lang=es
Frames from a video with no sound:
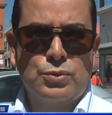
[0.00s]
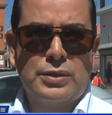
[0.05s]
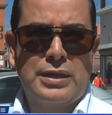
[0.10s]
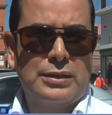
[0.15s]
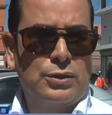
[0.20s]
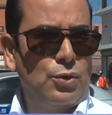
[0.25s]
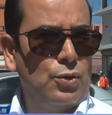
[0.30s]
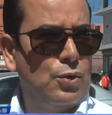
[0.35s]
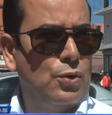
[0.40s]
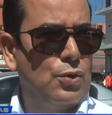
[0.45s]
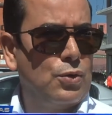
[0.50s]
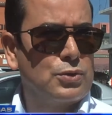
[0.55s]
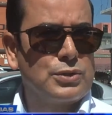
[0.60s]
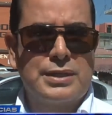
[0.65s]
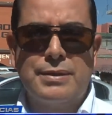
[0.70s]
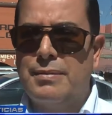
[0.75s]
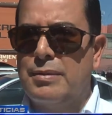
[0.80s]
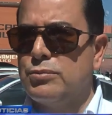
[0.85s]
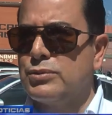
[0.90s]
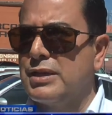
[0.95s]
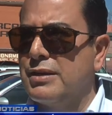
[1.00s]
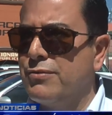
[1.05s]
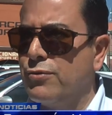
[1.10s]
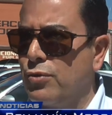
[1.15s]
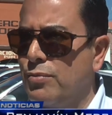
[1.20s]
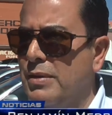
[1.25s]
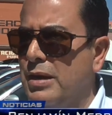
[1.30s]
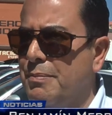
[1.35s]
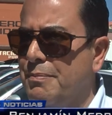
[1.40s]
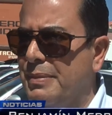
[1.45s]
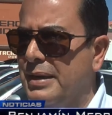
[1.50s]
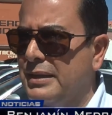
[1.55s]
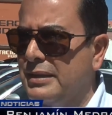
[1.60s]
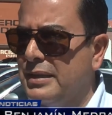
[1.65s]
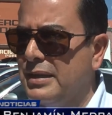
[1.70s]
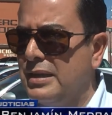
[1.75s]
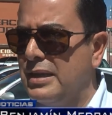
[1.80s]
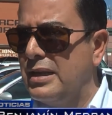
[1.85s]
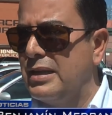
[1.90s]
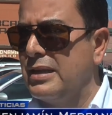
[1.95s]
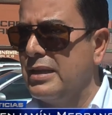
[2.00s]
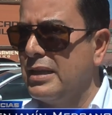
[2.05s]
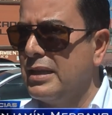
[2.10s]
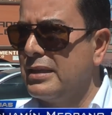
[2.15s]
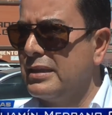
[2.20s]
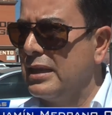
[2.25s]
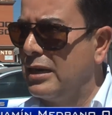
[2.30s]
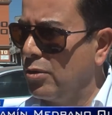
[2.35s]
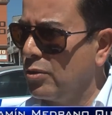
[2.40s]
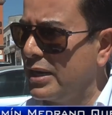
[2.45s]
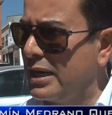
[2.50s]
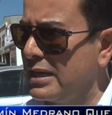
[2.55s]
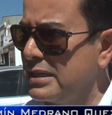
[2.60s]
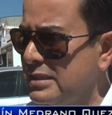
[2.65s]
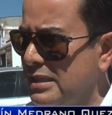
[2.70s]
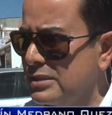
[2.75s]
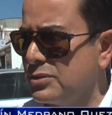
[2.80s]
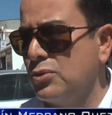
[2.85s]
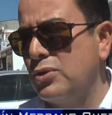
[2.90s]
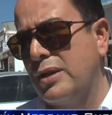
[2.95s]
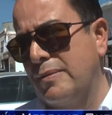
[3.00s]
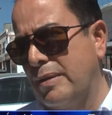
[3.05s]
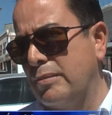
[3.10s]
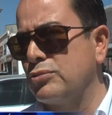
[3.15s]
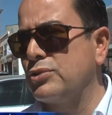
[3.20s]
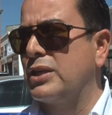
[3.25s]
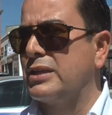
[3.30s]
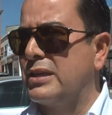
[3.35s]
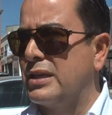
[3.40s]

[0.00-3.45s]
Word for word: que todos los que vamos a formar parte de, de la organización la vamos a